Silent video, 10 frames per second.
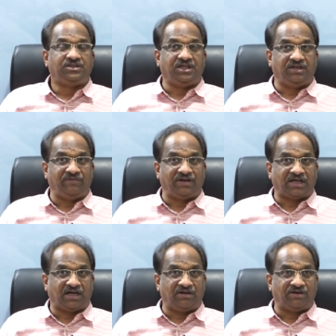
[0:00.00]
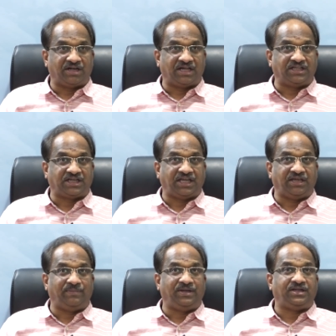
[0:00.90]
దీని వెనకాలన్న
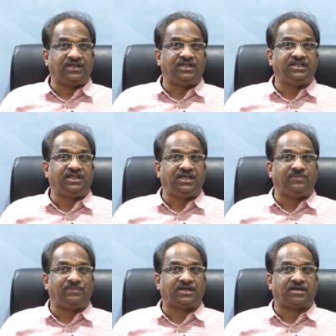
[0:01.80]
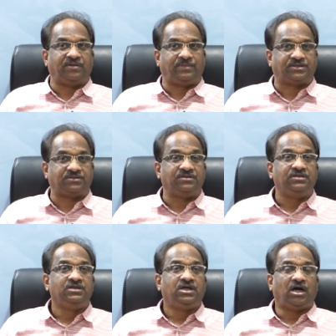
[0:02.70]
రాజకీయం ఏంటి అనేది మనకు కనబడుతుంది
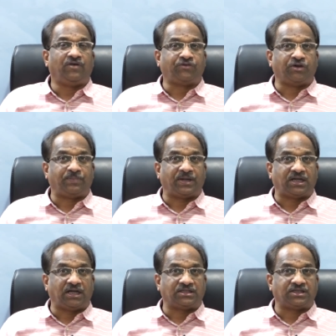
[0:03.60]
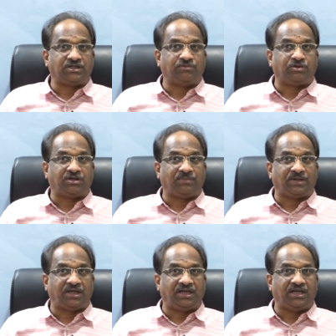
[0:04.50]
అఫ్కోర్స్ ప్రకాష్ రాజ్
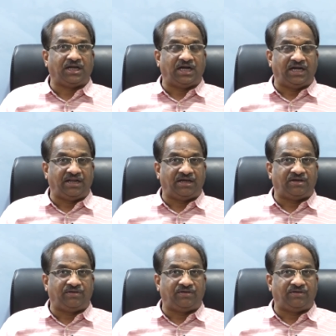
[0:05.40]
ఓటమికి ఆయన